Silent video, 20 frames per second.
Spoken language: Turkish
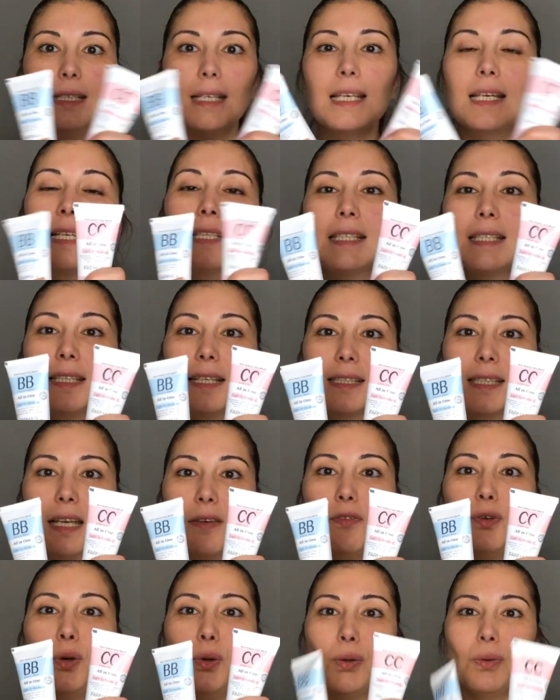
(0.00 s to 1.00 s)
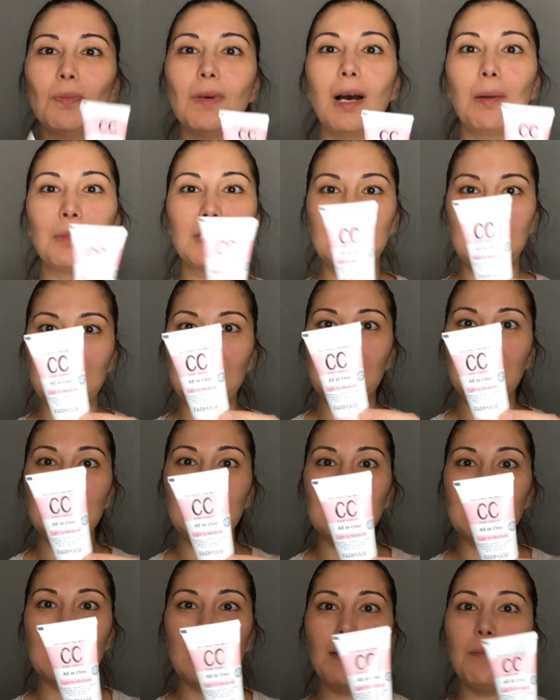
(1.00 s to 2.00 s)
İkisini de seviyorum ama
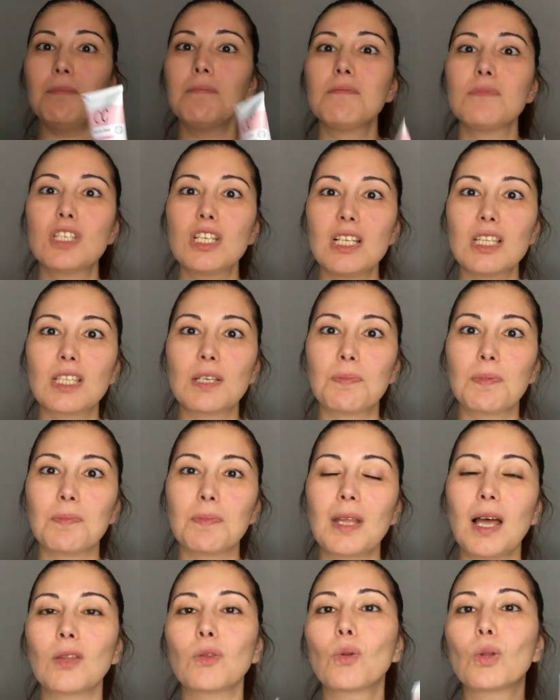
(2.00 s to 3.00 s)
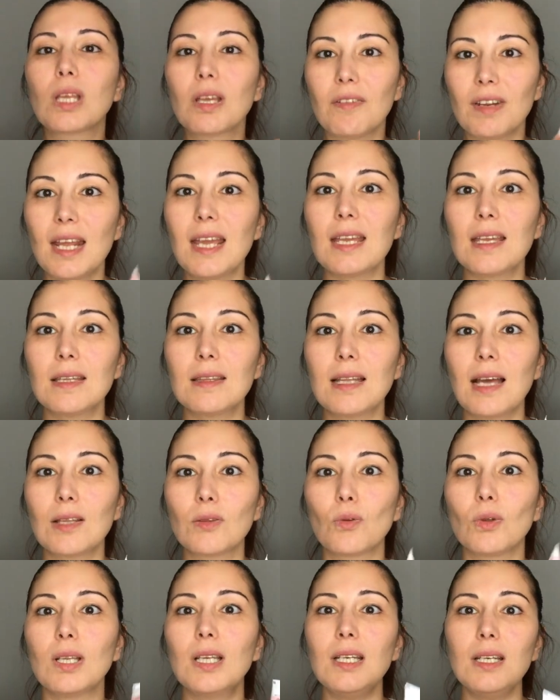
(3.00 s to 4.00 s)
CC krem cilt tipimden dolayı ve
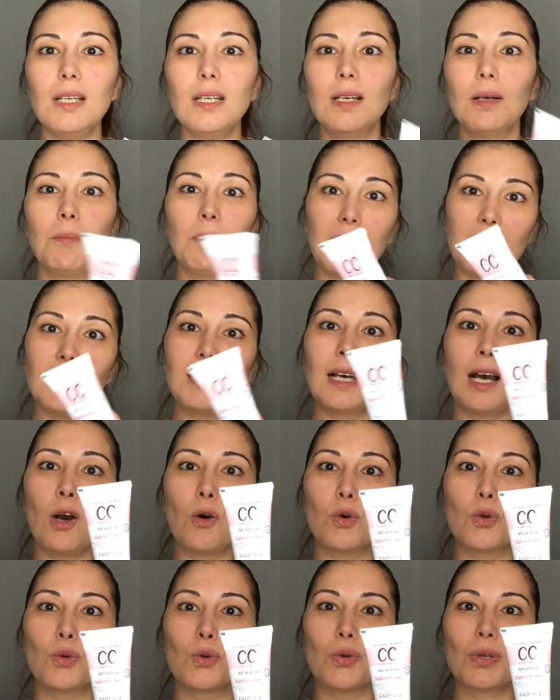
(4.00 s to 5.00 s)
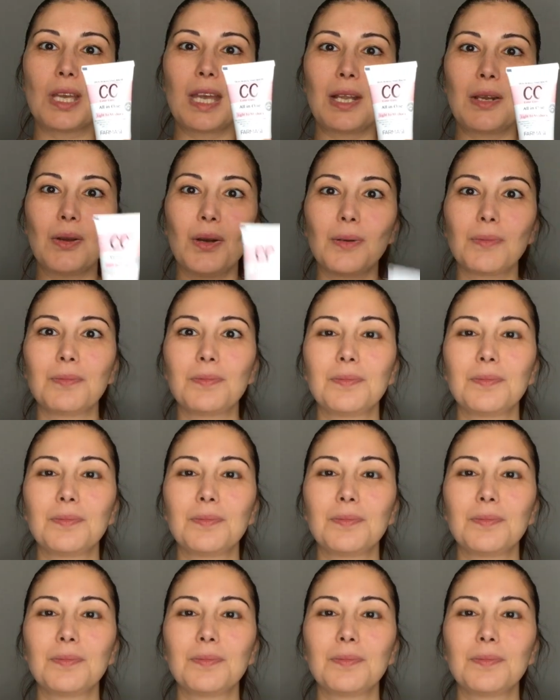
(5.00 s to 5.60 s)
renginden dolayı bana daha uygun geliyor.